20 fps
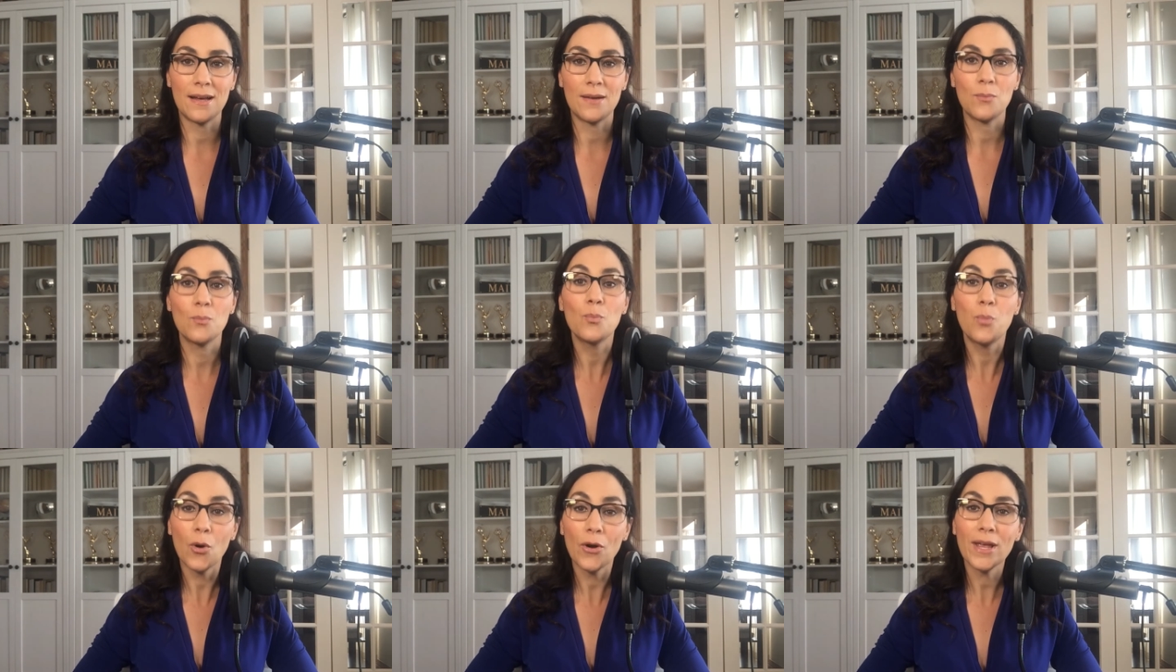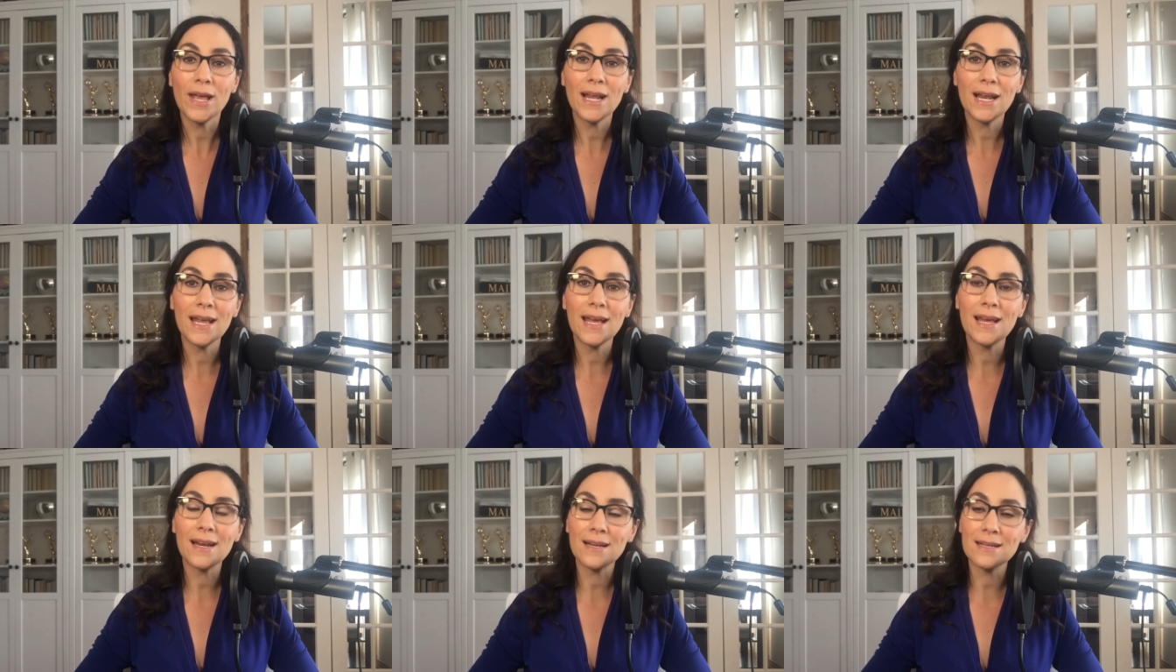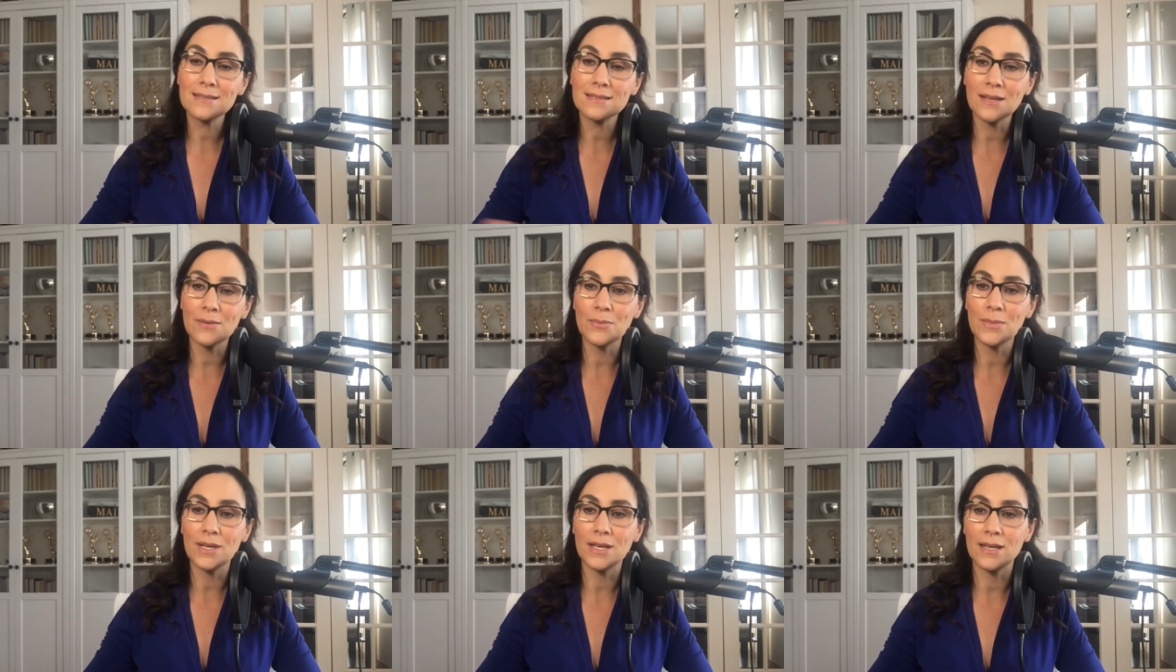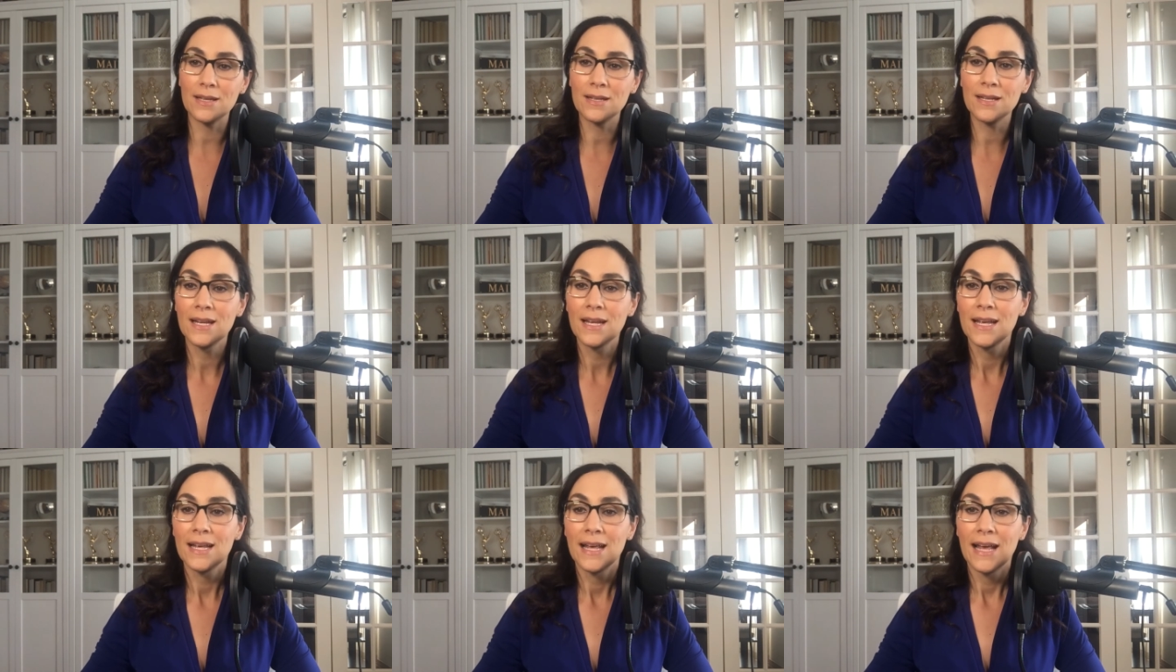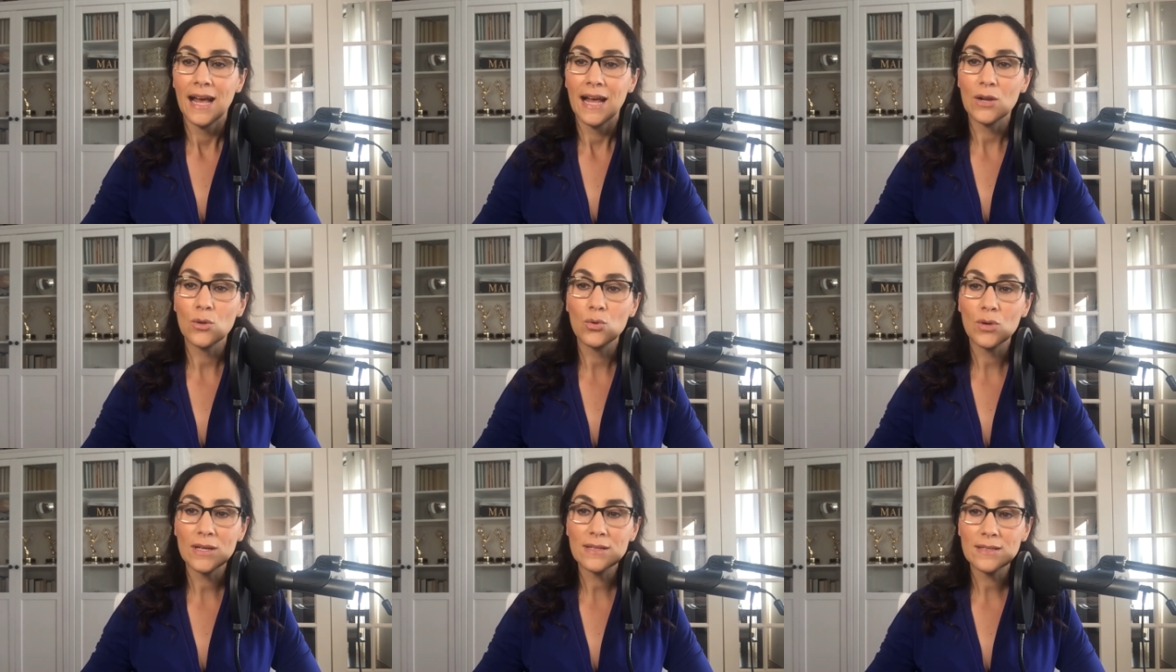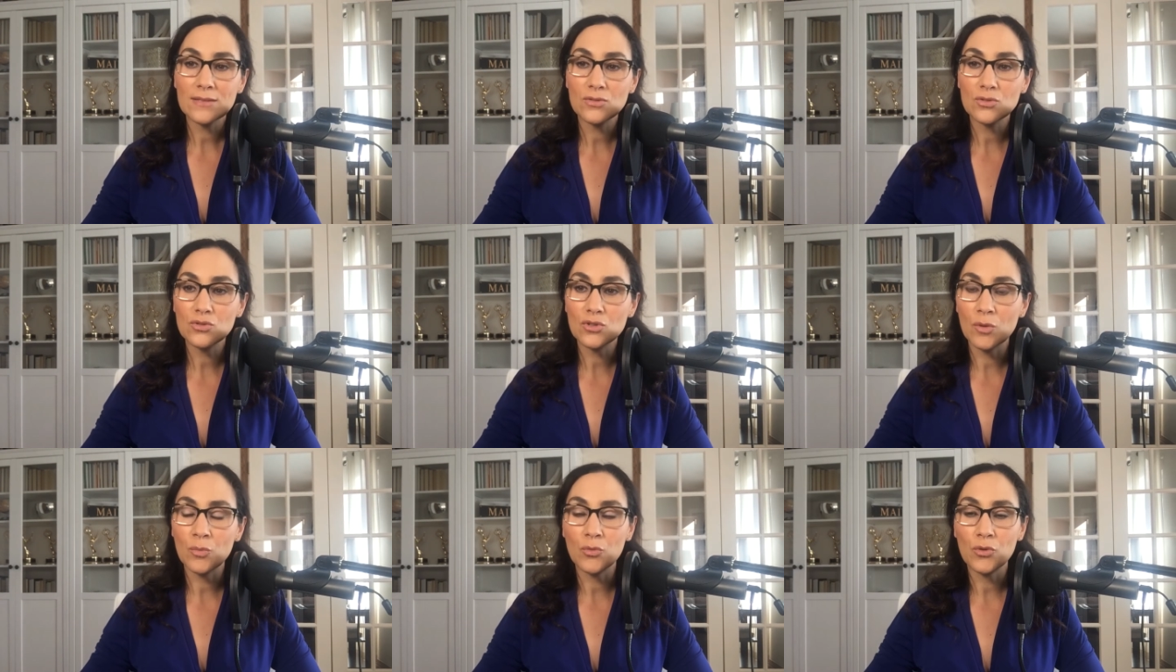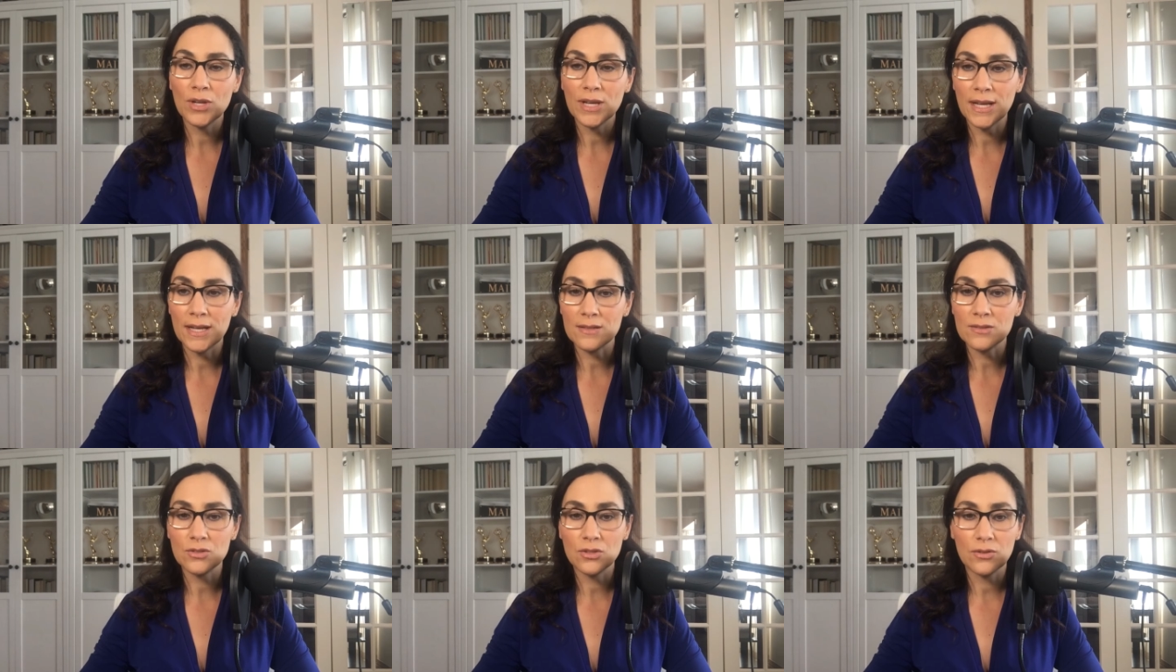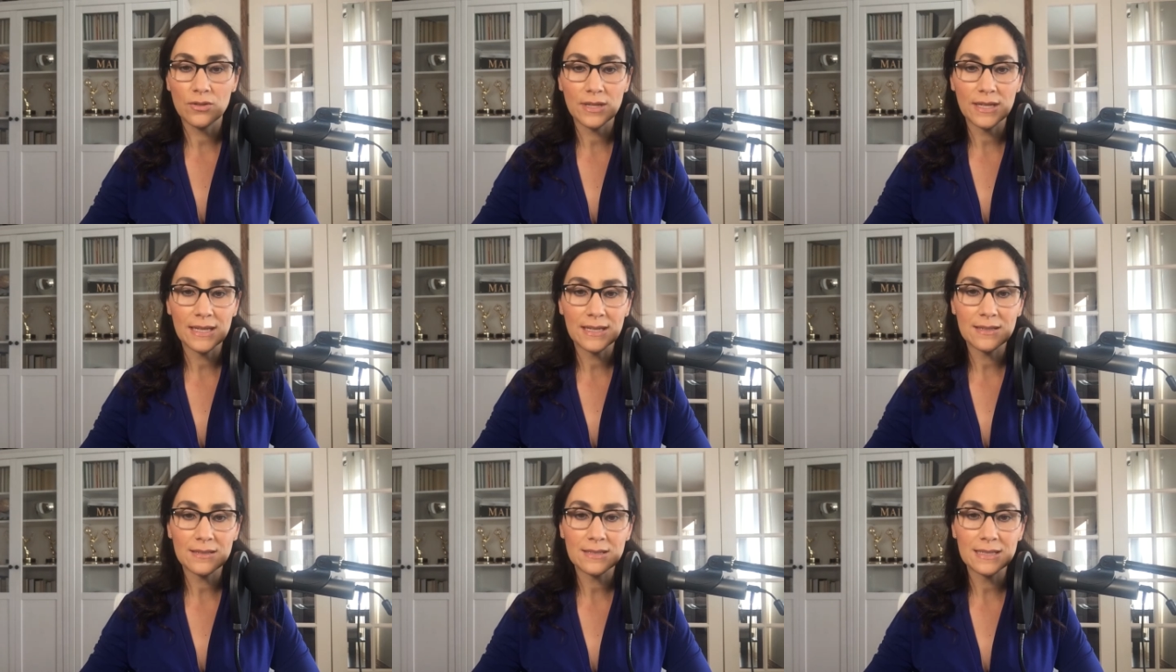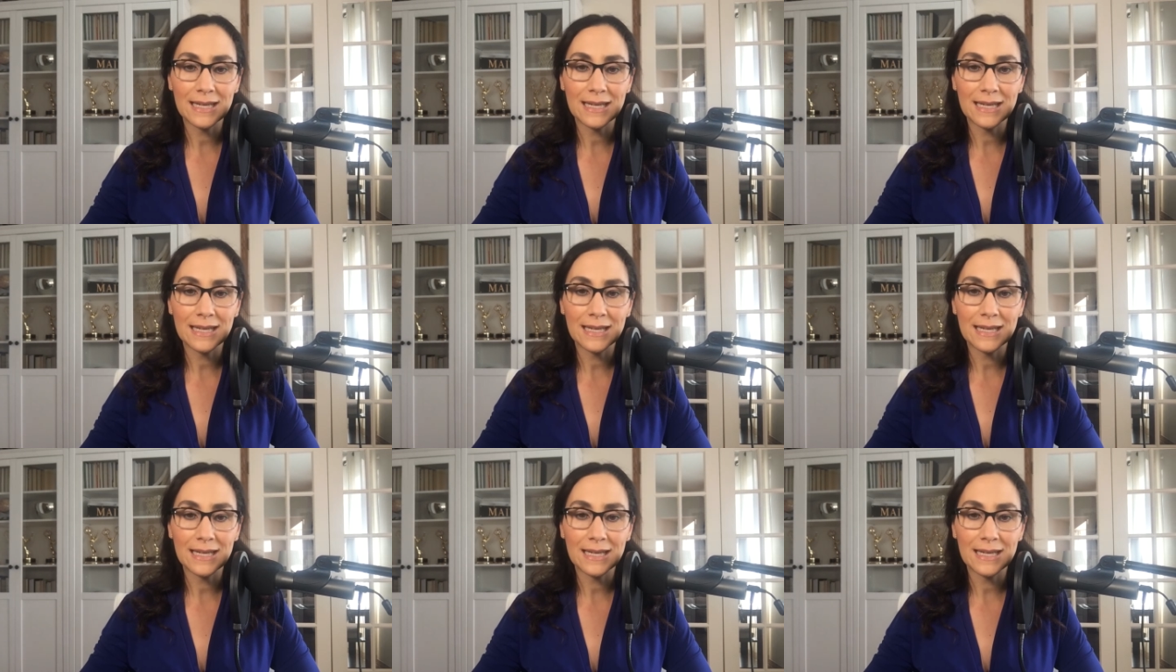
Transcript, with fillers: voy a leerles también algunas de sus comunicaciones.